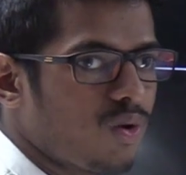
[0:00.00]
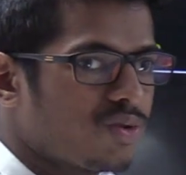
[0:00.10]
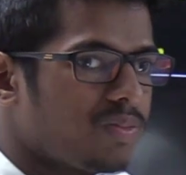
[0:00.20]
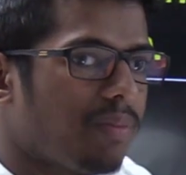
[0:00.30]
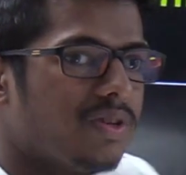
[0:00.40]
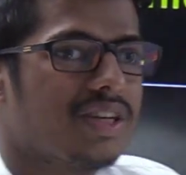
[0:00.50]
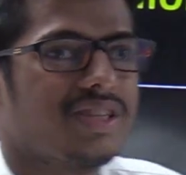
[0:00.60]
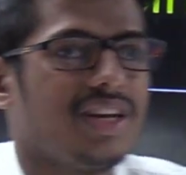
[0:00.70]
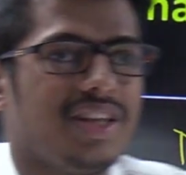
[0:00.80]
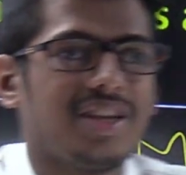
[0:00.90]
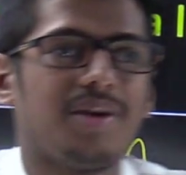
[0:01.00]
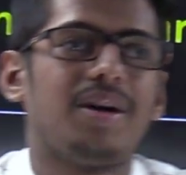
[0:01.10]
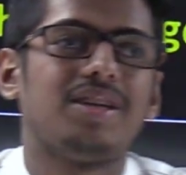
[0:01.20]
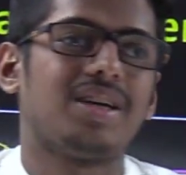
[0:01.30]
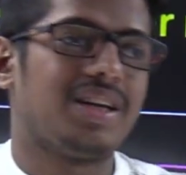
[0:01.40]
उसमें अभिषेक सर इतने
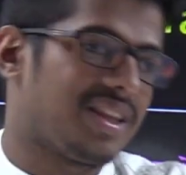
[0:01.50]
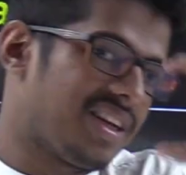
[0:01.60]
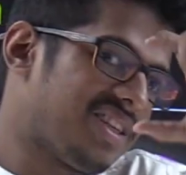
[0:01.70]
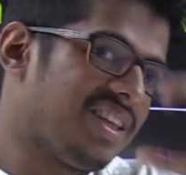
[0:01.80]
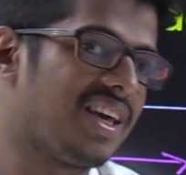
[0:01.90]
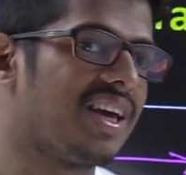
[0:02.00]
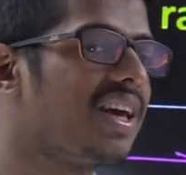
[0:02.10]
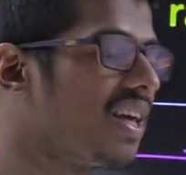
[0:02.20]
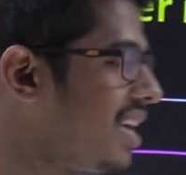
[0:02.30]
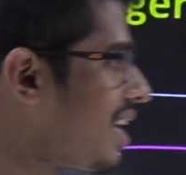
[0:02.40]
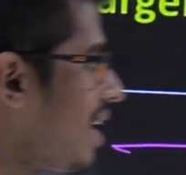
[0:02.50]
बड़े सर इतने से दिखेंगे ठीक